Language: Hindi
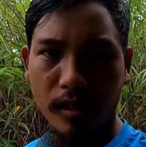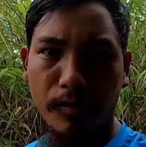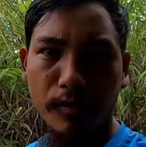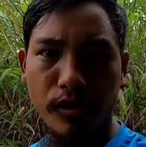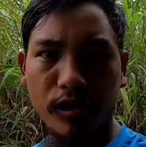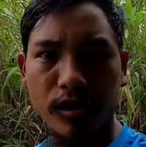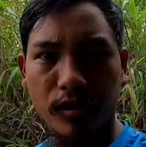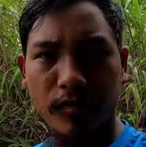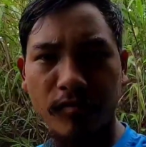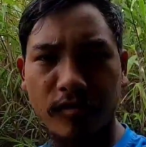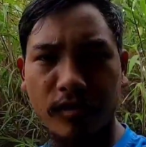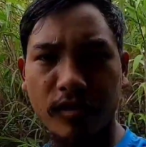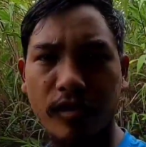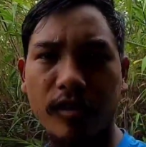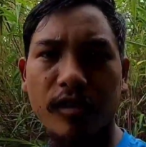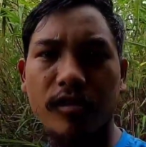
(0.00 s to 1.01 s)
डिप्यूटी चीफ
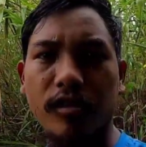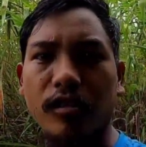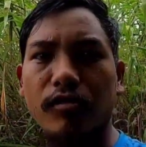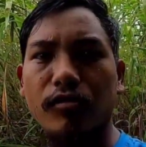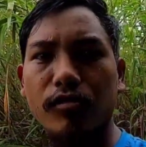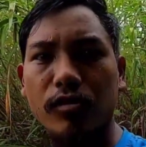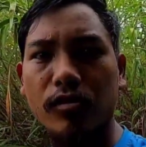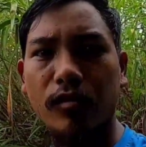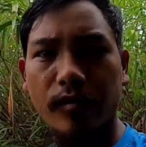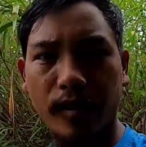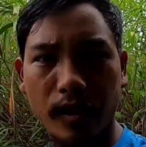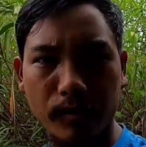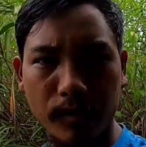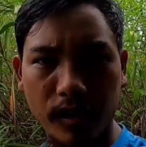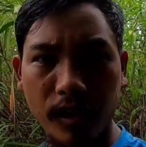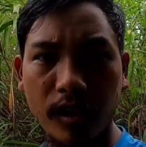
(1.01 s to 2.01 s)
चानू जिदम
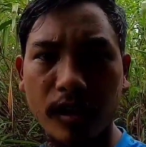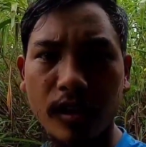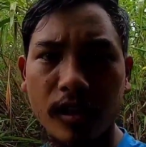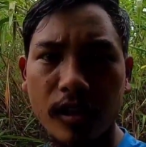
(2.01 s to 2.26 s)
वाहम जी